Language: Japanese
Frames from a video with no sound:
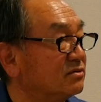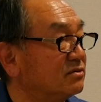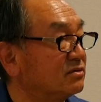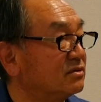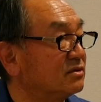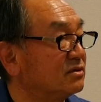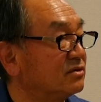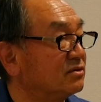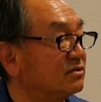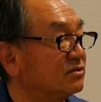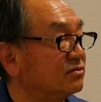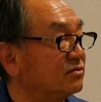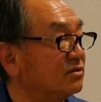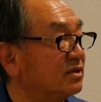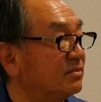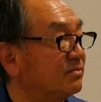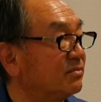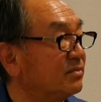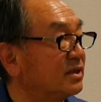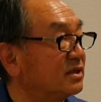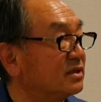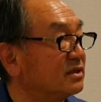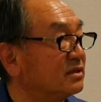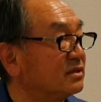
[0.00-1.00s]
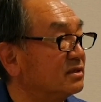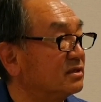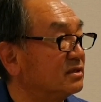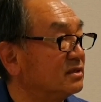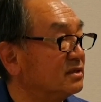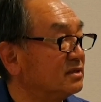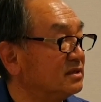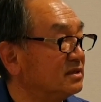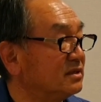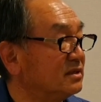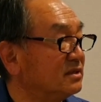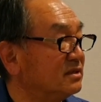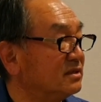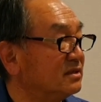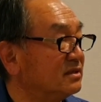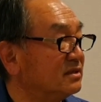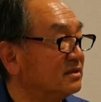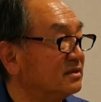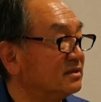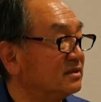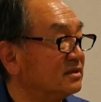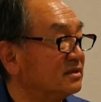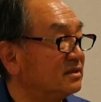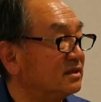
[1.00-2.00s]
るっていうのはやっぱり
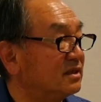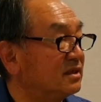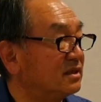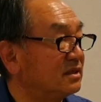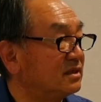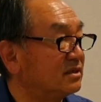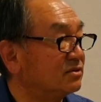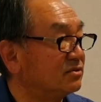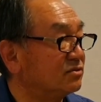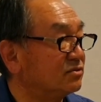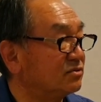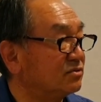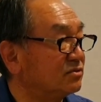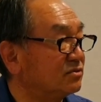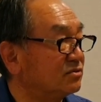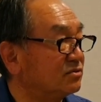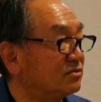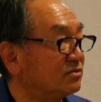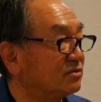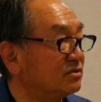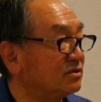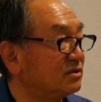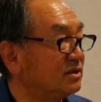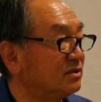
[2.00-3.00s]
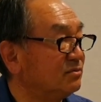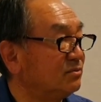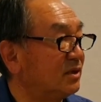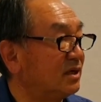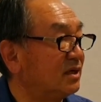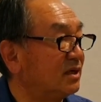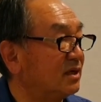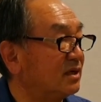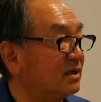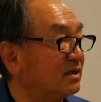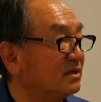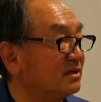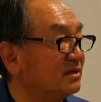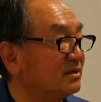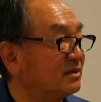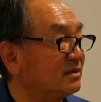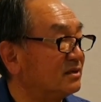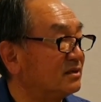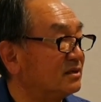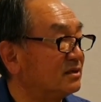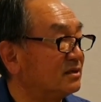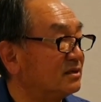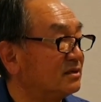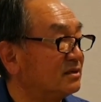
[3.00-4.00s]
あの今
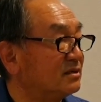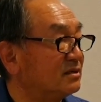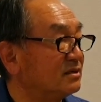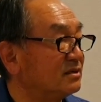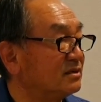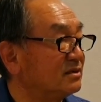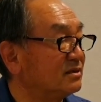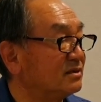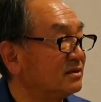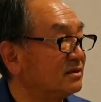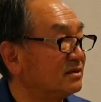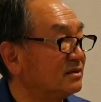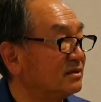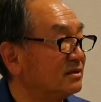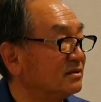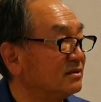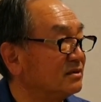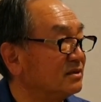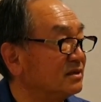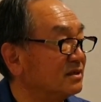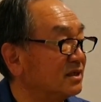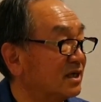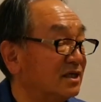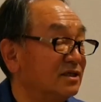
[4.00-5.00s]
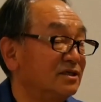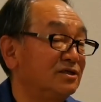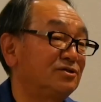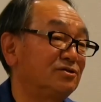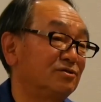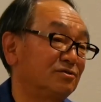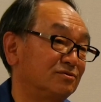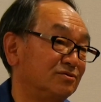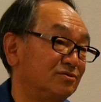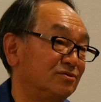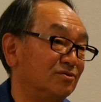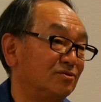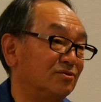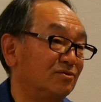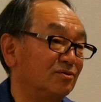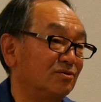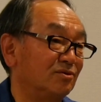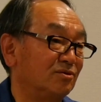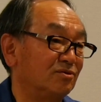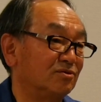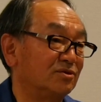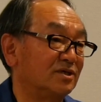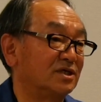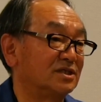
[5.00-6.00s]
管理職の
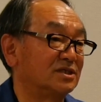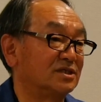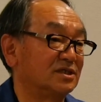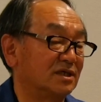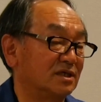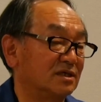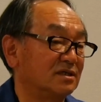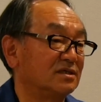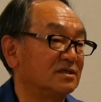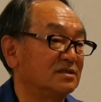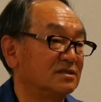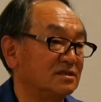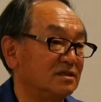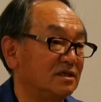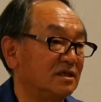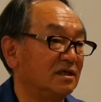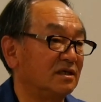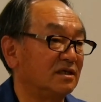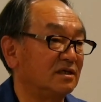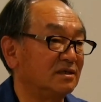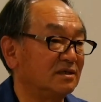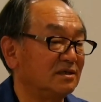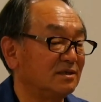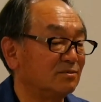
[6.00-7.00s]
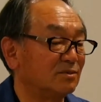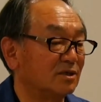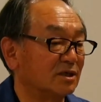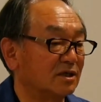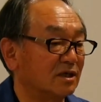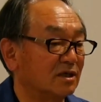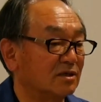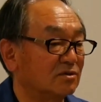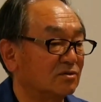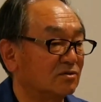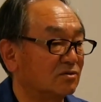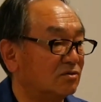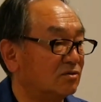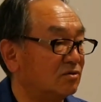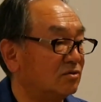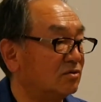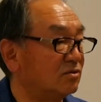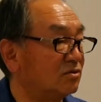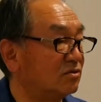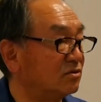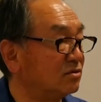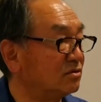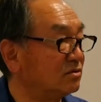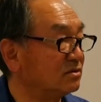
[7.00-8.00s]
子たちがですね、今結
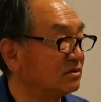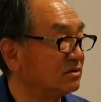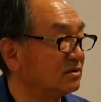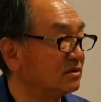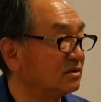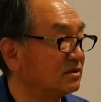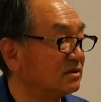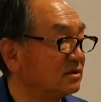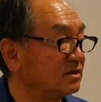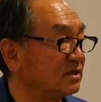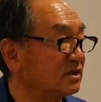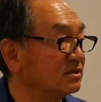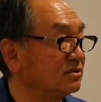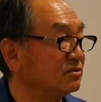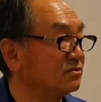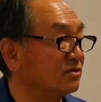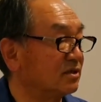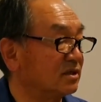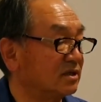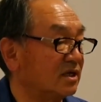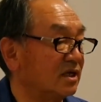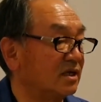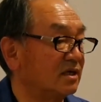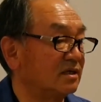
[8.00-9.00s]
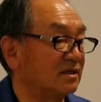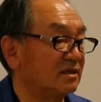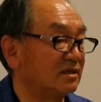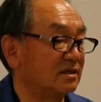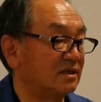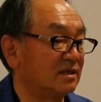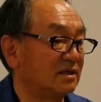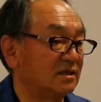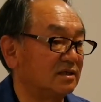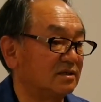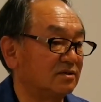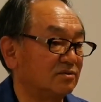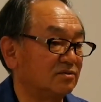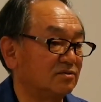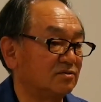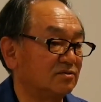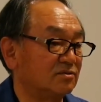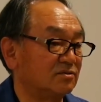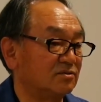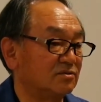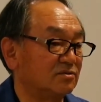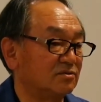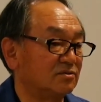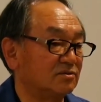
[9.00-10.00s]
構なんていうかな、あ
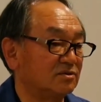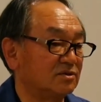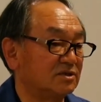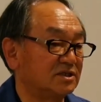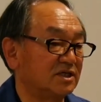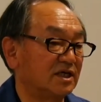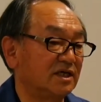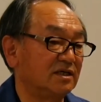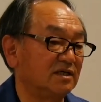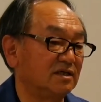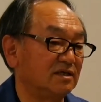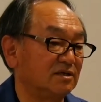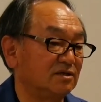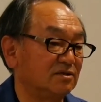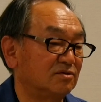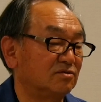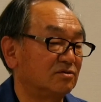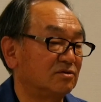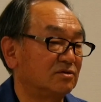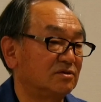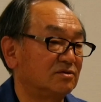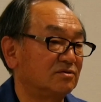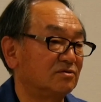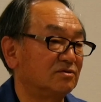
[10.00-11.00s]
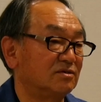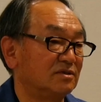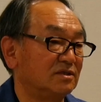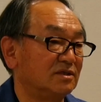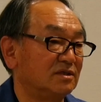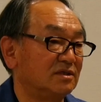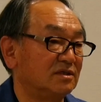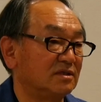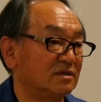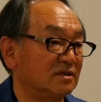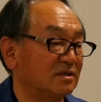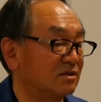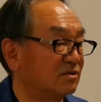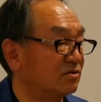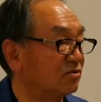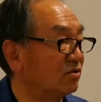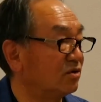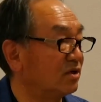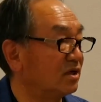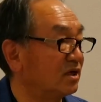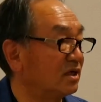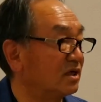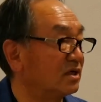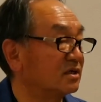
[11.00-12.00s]
の社員一人一人に
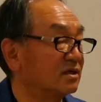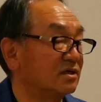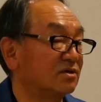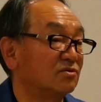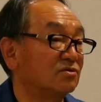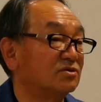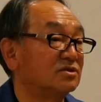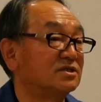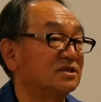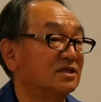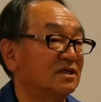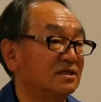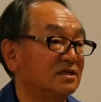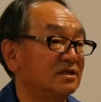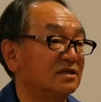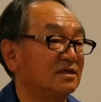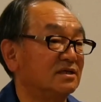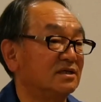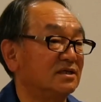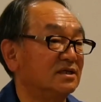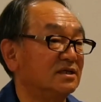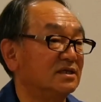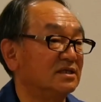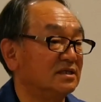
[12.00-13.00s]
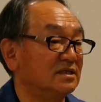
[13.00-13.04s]
声がけをしたり、